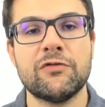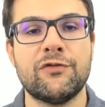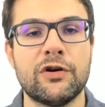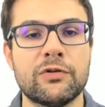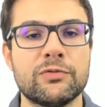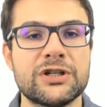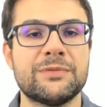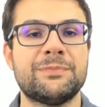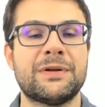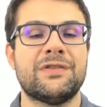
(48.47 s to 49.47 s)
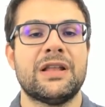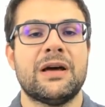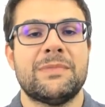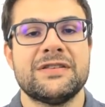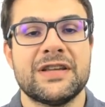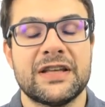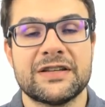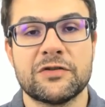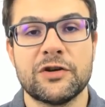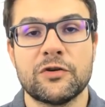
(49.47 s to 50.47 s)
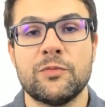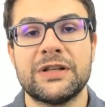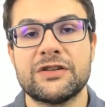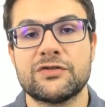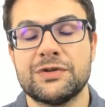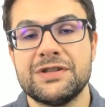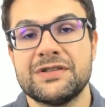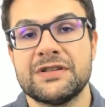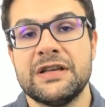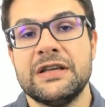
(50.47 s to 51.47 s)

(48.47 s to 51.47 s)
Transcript: O foco hoje é para falar mais em relação a recomendações